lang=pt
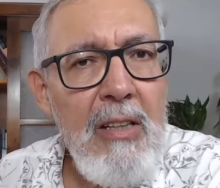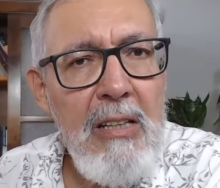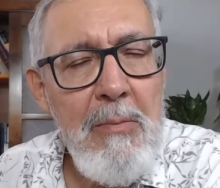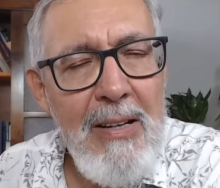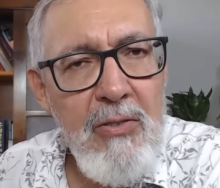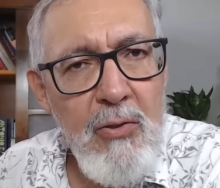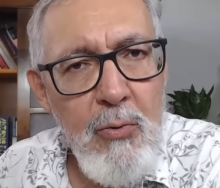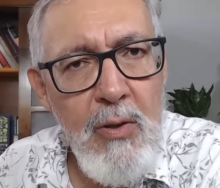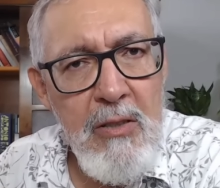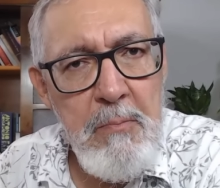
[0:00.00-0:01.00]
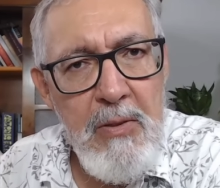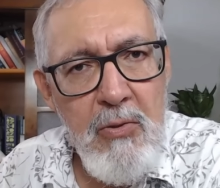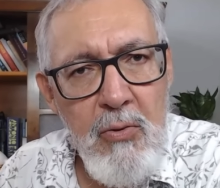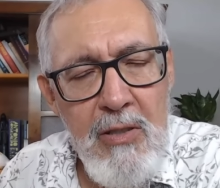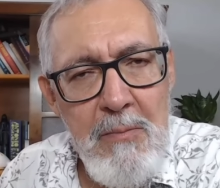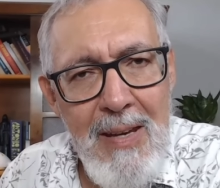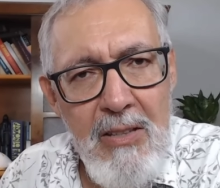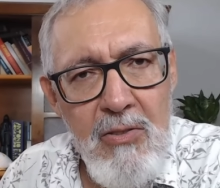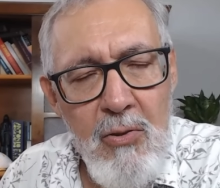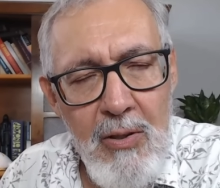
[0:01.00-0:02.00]
e mais duas pessoas
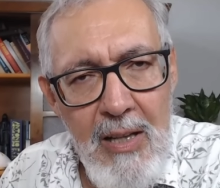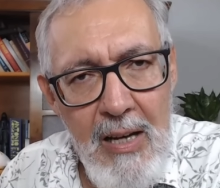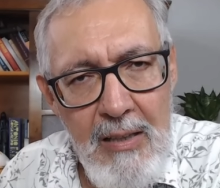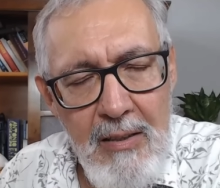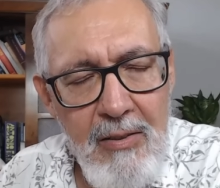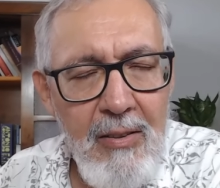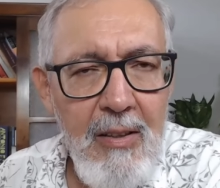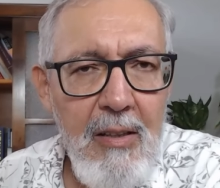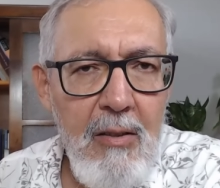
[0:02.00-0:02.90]
mencionadas